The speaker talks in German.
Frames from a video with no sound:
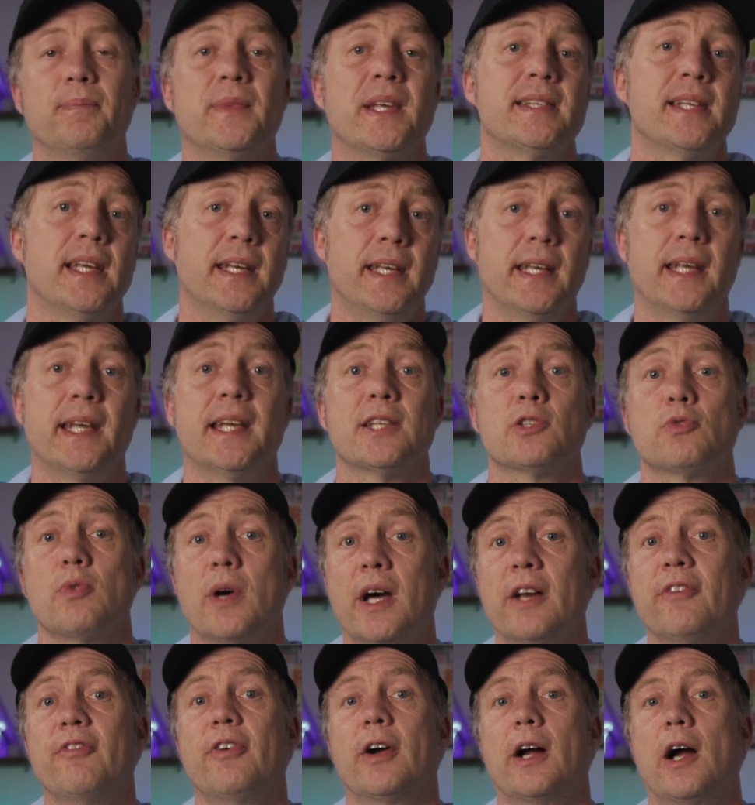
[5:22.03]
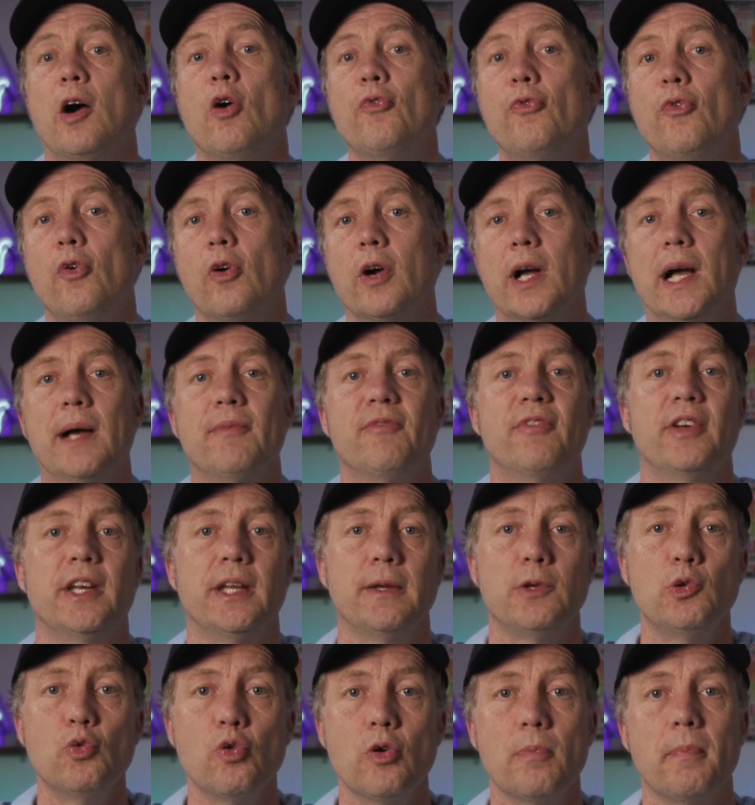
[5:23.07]
das hätte ich ja zu Anfang auch vorgehabt, wenn
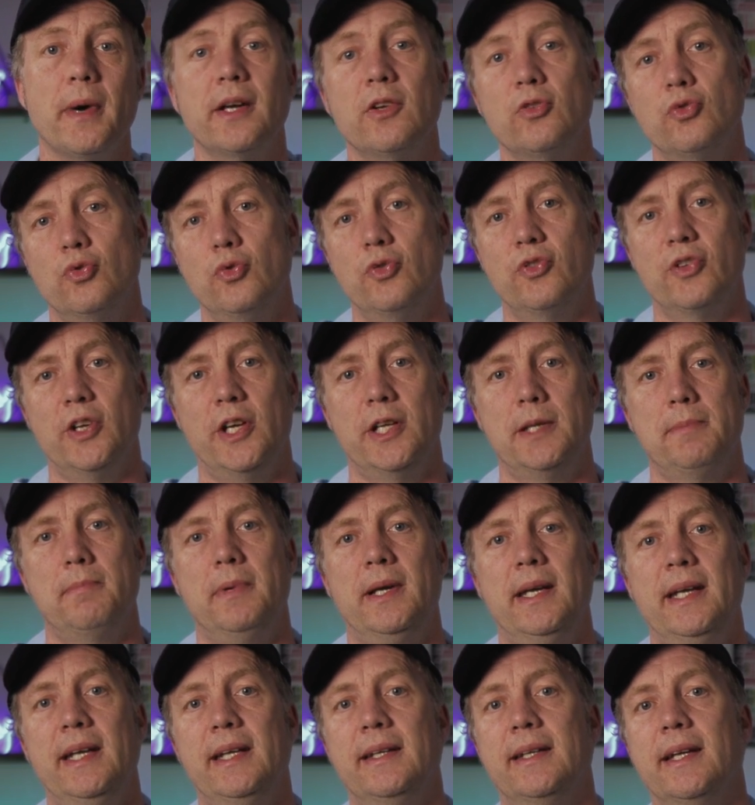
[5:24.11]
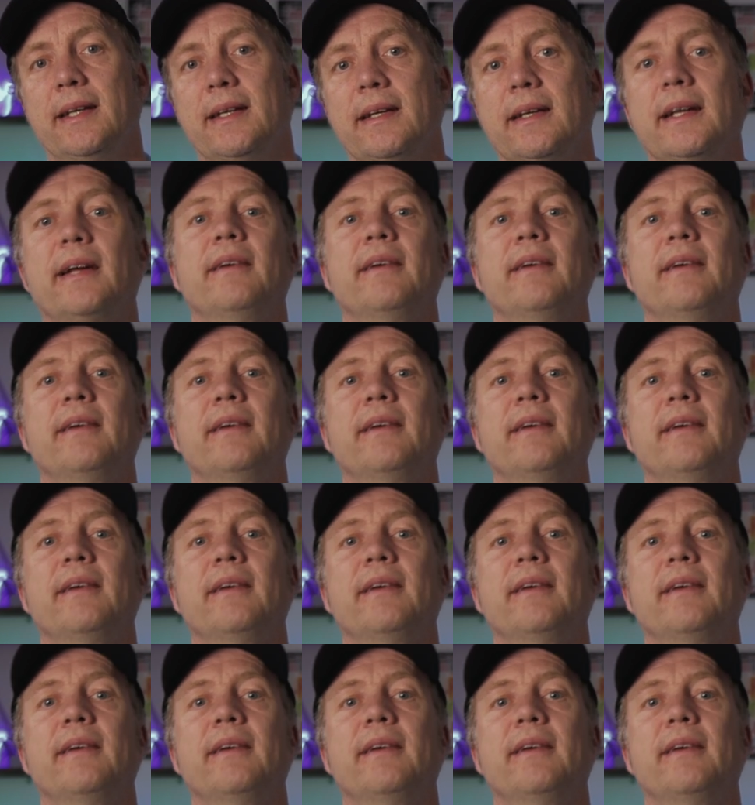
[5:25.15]
ich nur meine Südseite belegt hätte,